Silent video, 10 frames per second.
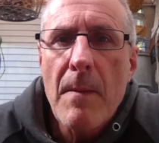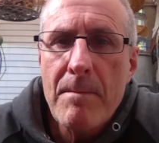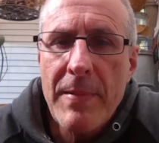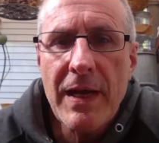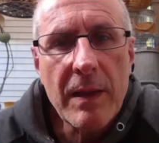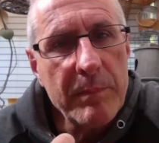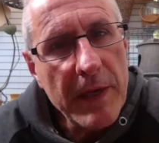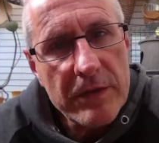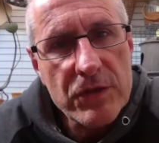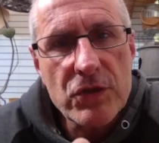Mais la
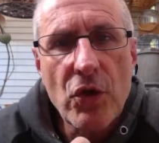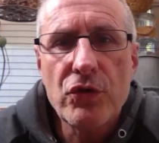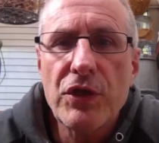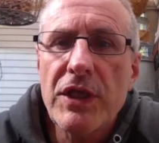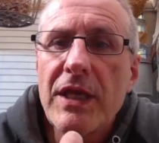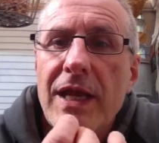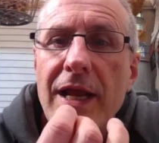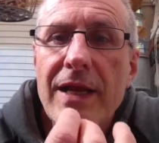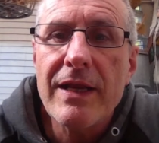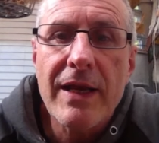personne qui
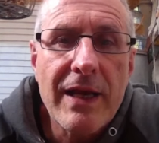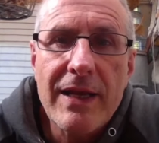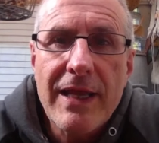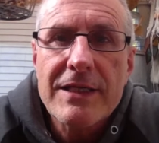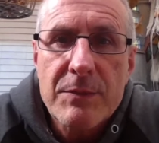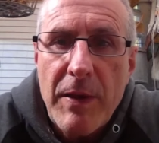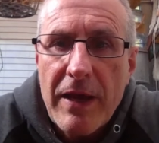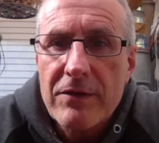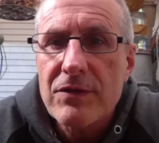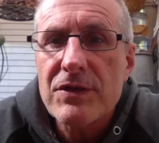est,
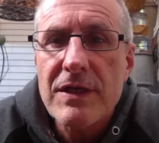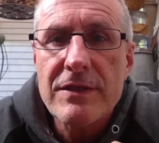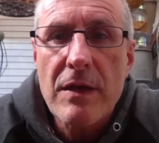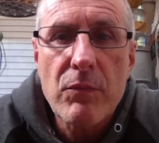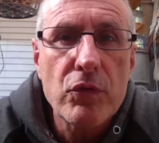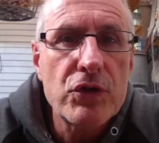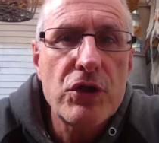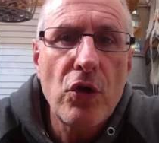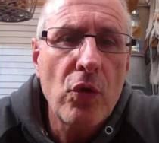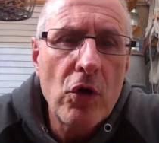l'expert de ses
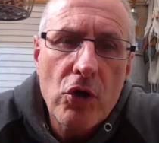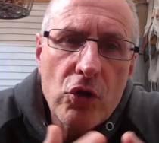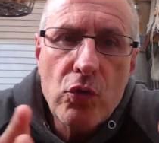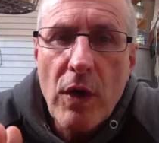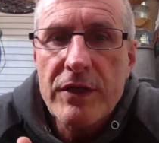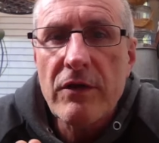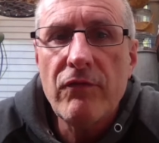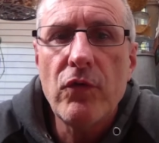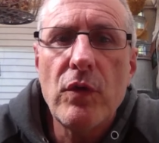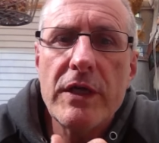émotions, ou à
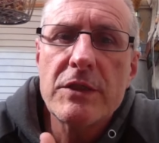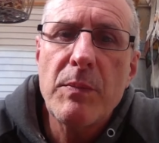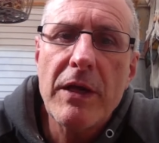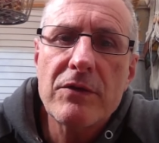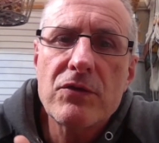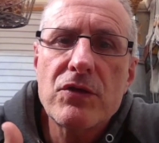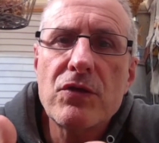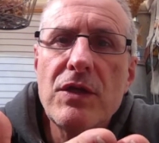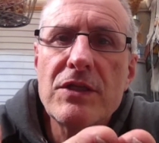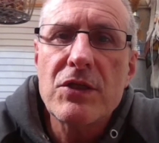défaut l'expert de ce
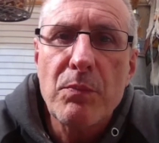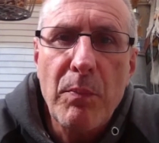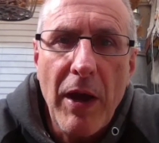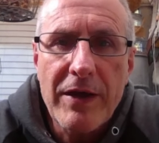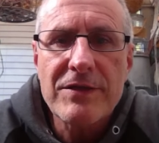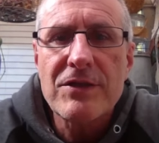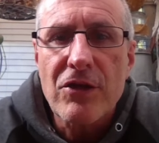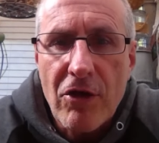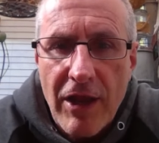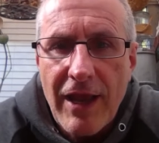qui se passe
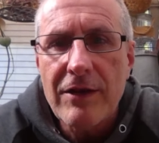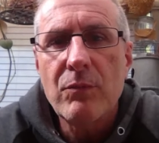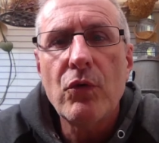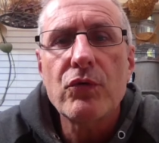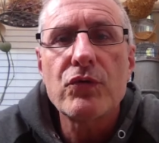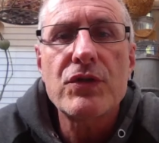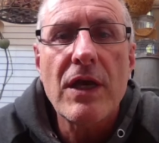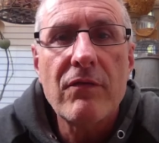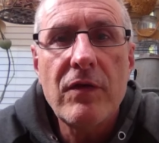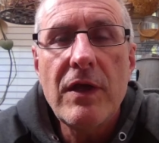réellement dans
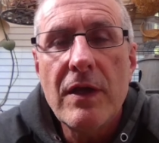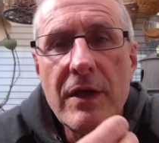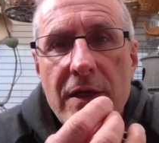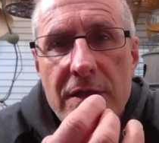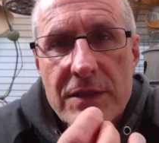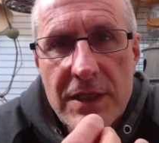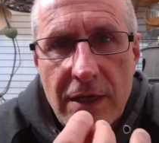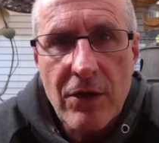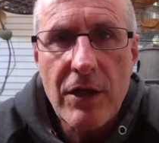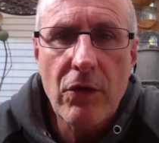sa vie, c'est
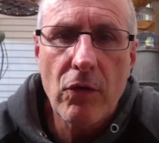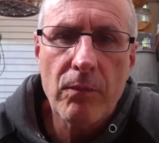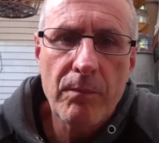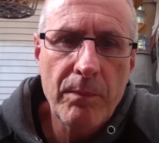le client.